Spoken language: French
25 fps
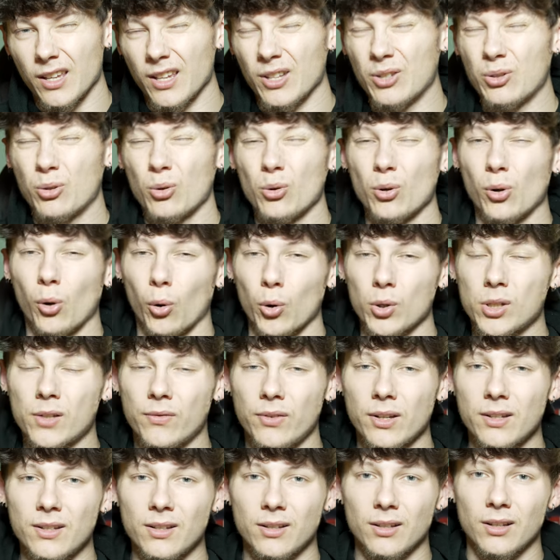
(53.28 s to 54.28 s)
Et est-ce que le
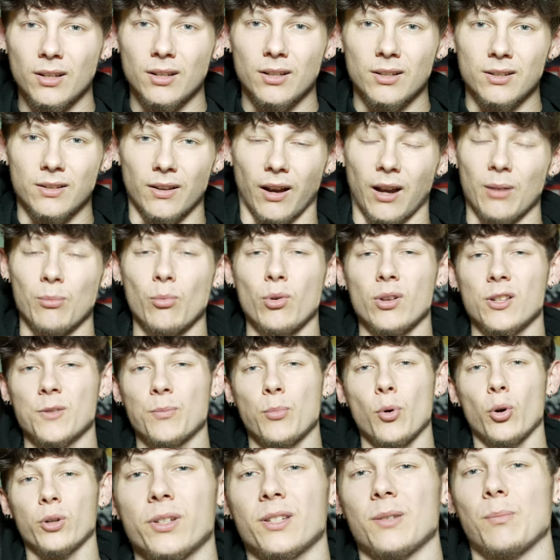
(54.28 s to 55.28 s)
crossfit, c'est vraiment un
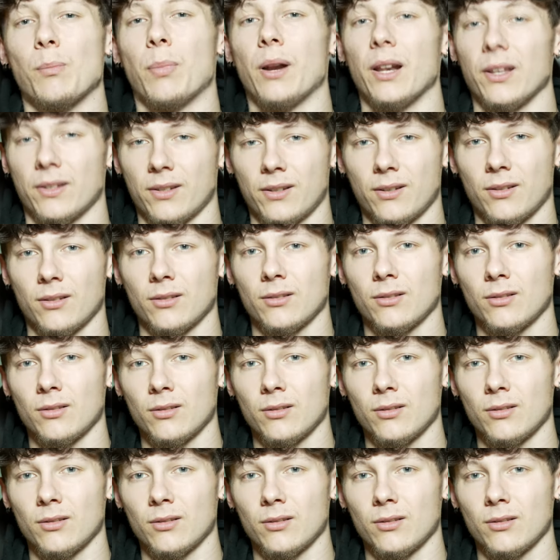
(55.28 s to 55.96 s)
sport qui blesse